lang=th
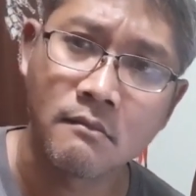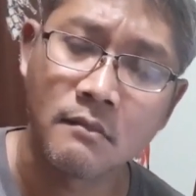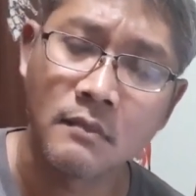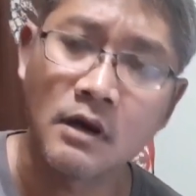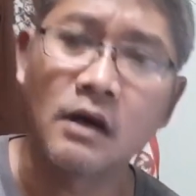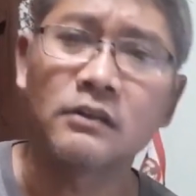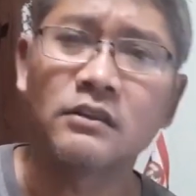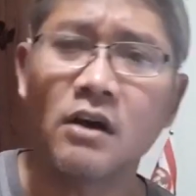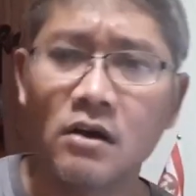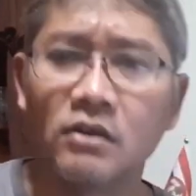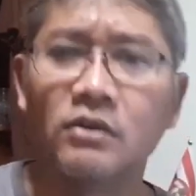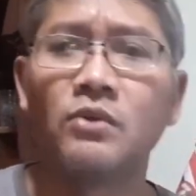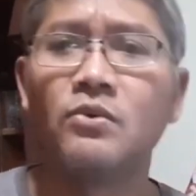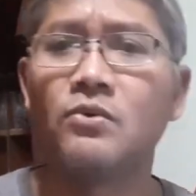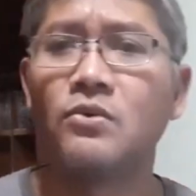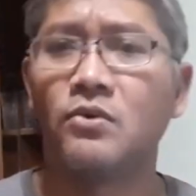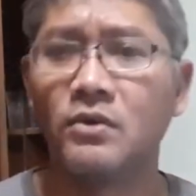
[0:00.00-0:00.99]
ก็ต้องดู
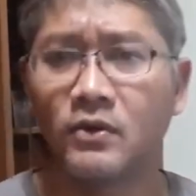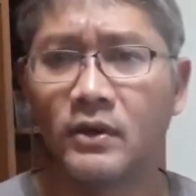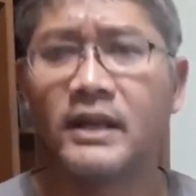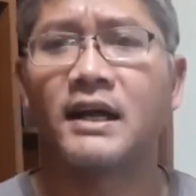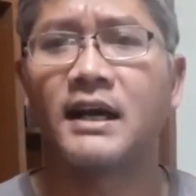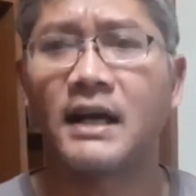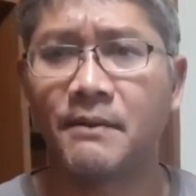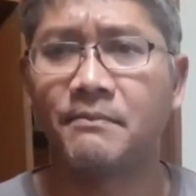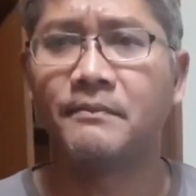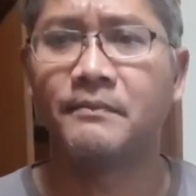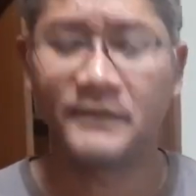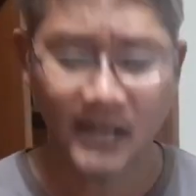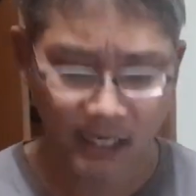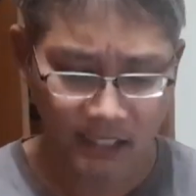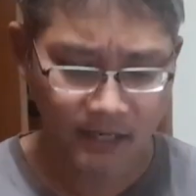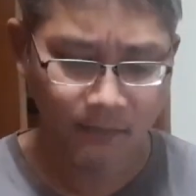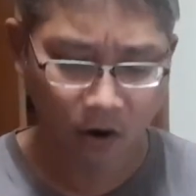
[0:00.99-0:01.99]
ด้วยนะครับ อย่าง
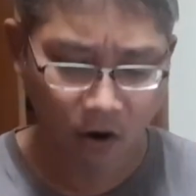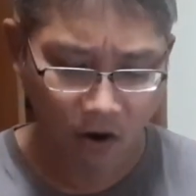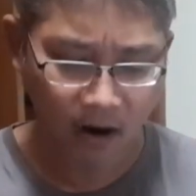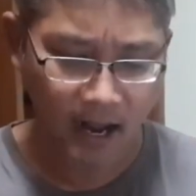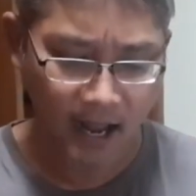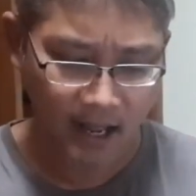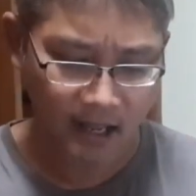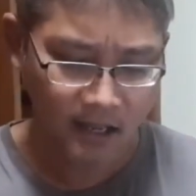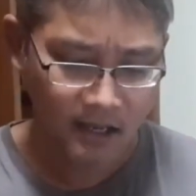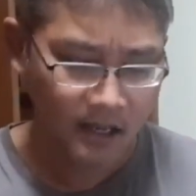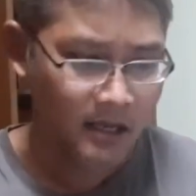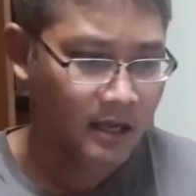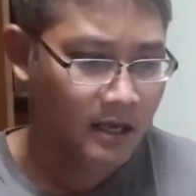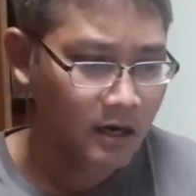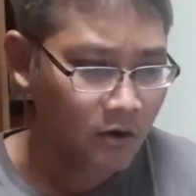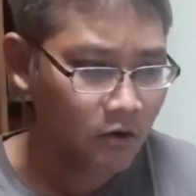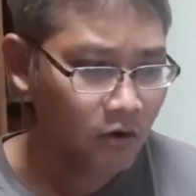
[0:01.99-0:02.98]
ที่บอกอะ
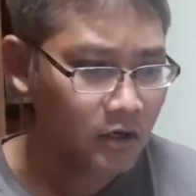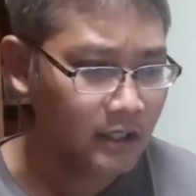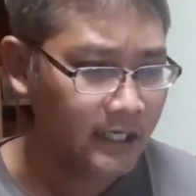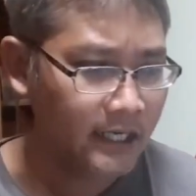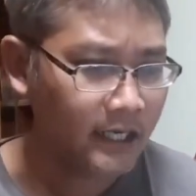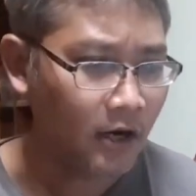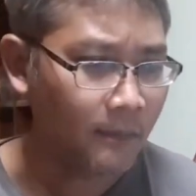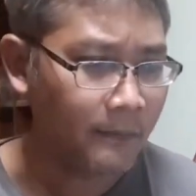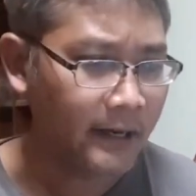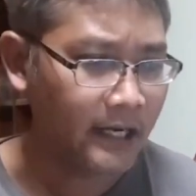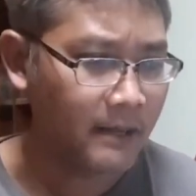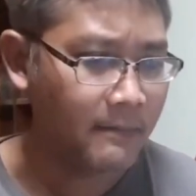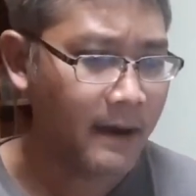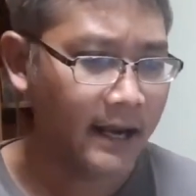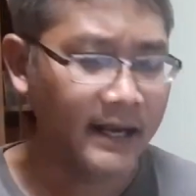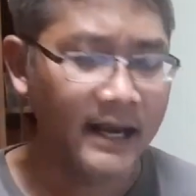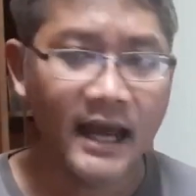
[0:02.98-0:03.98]
คนที่เขาปฏิบั
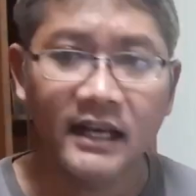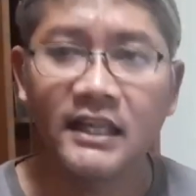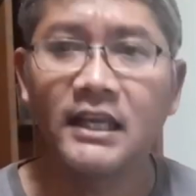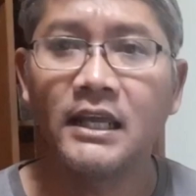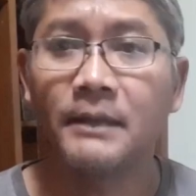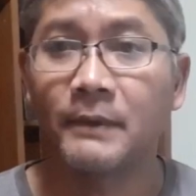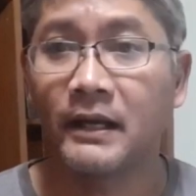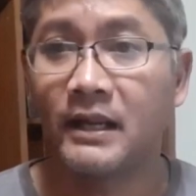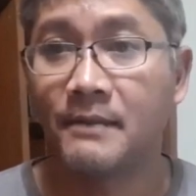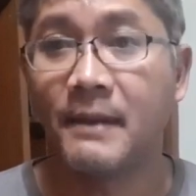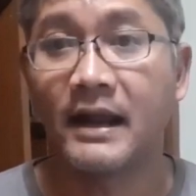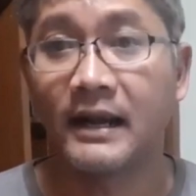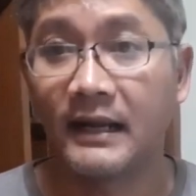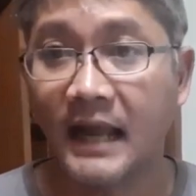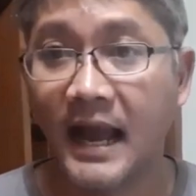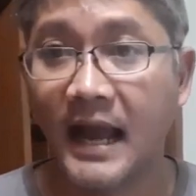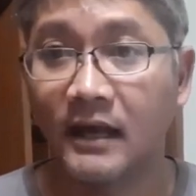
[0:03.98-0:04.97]
ติหน้าที่ปฏิบัติ
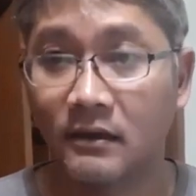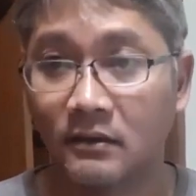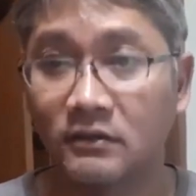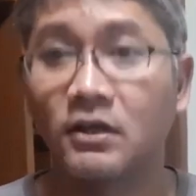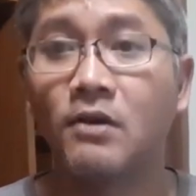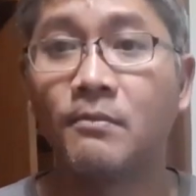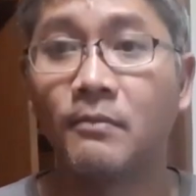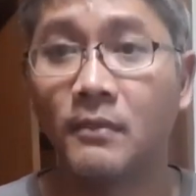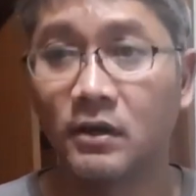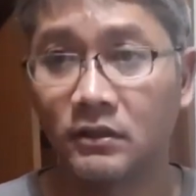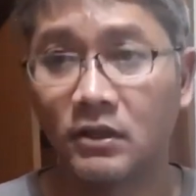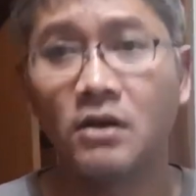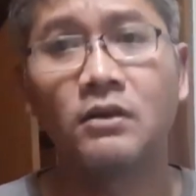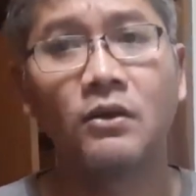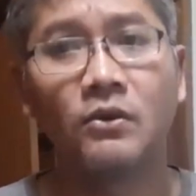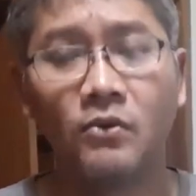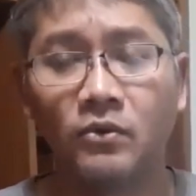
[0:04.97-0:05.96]
งานก็ต้องก็ต้อง
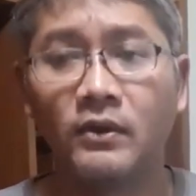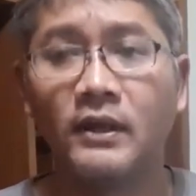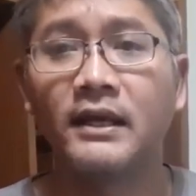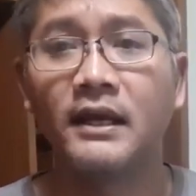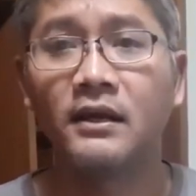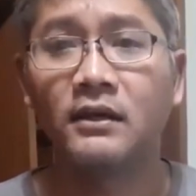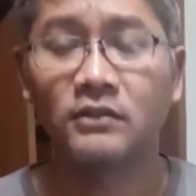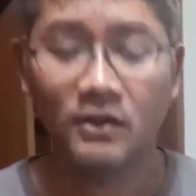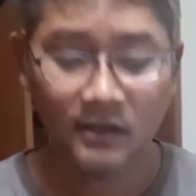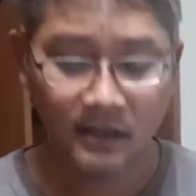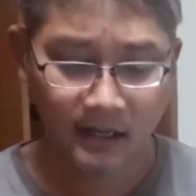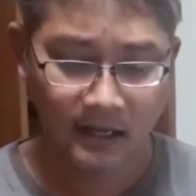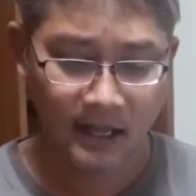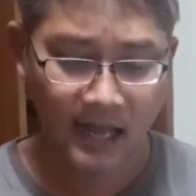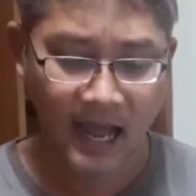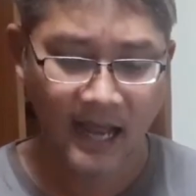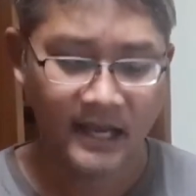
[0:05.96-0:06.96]
ดูด้วยนะก็ต้อง
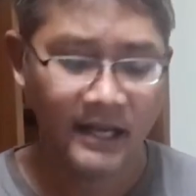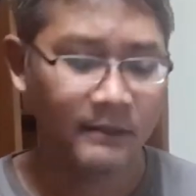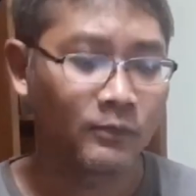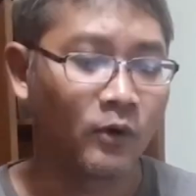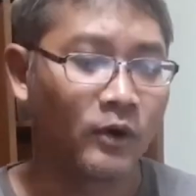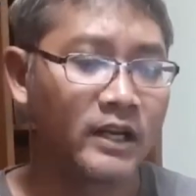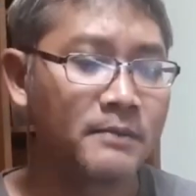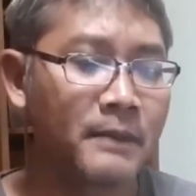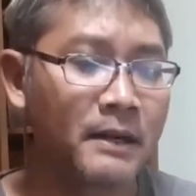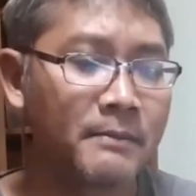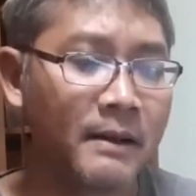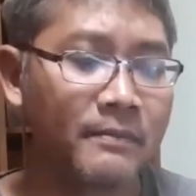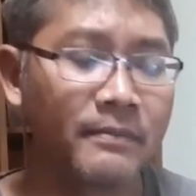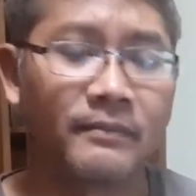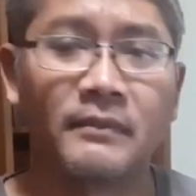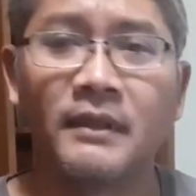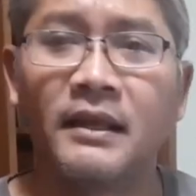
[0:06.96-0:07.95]
หาเหตุผลที่มันแบบ
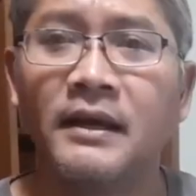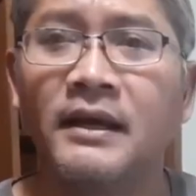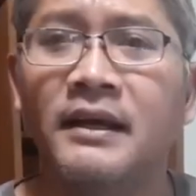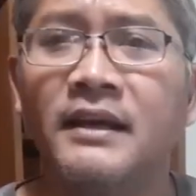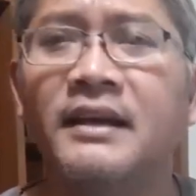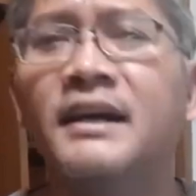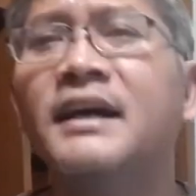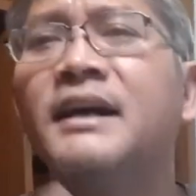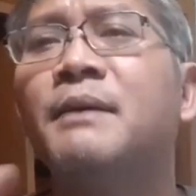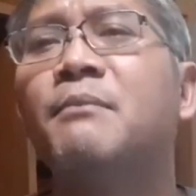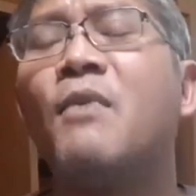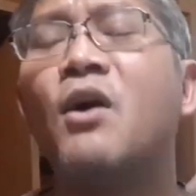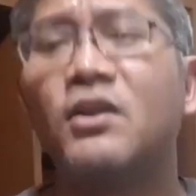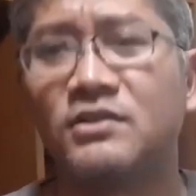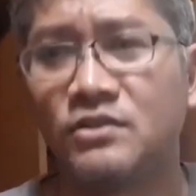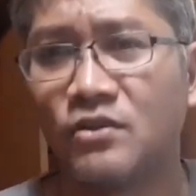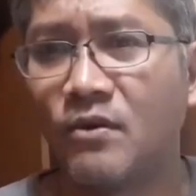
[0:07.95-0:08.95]
เหมาะ
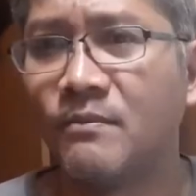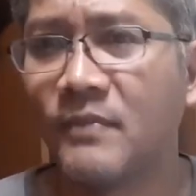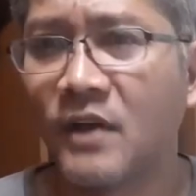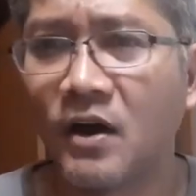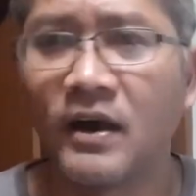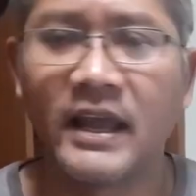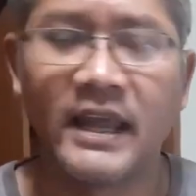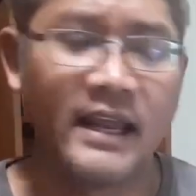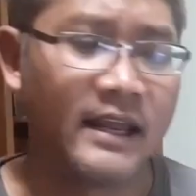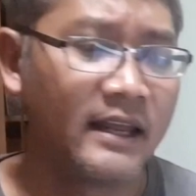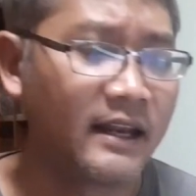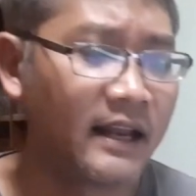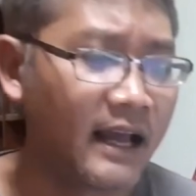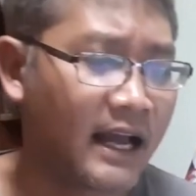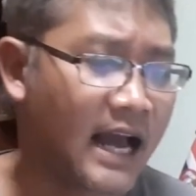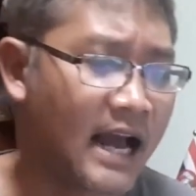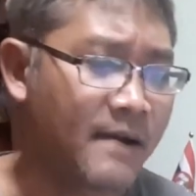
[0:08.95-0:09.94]
สมหน่อยนะ
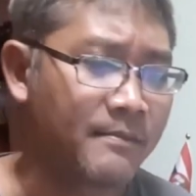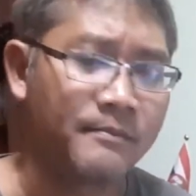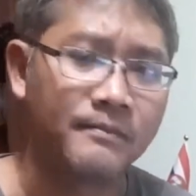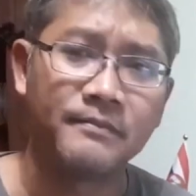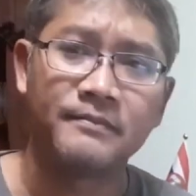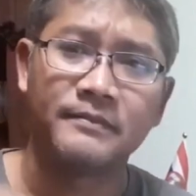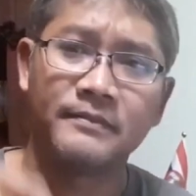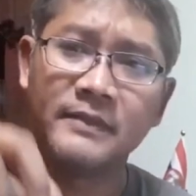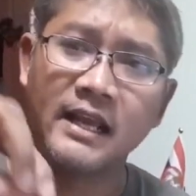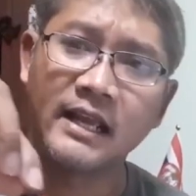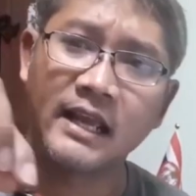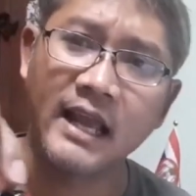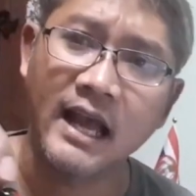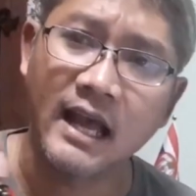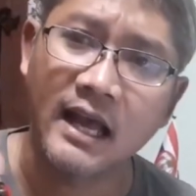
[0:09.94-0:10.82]
ครับ อย่างเงี้ย